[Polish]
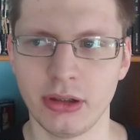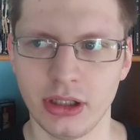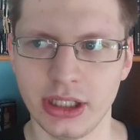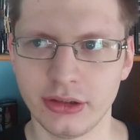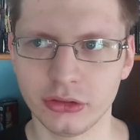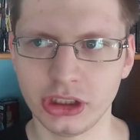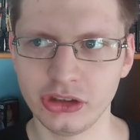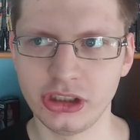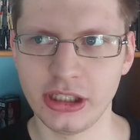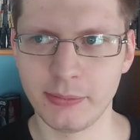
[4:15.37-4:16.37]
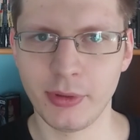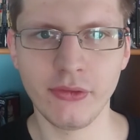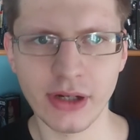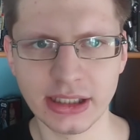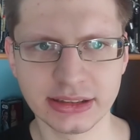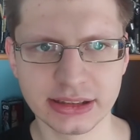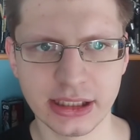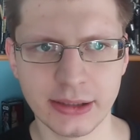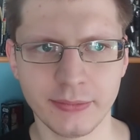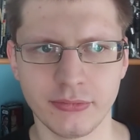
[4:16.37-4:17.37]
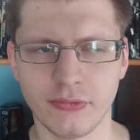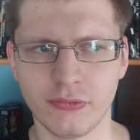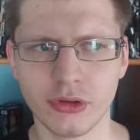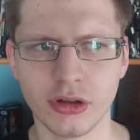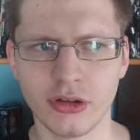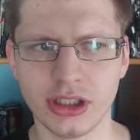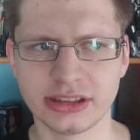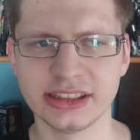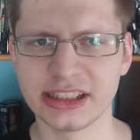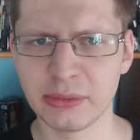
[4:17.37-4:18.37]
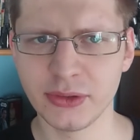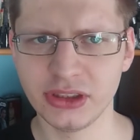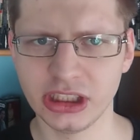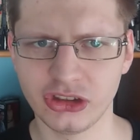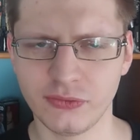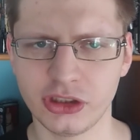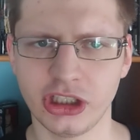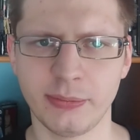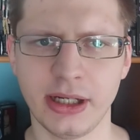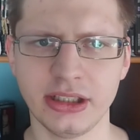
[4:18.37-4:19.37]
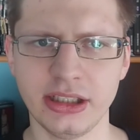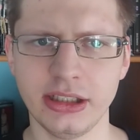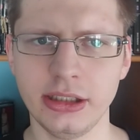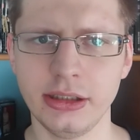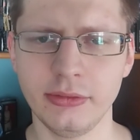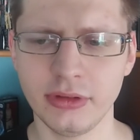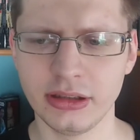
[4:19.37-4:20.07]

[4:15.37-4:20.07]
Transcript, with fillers: Jednocześnie po walce mm, Wuko jest niesamowicie wyczerpany i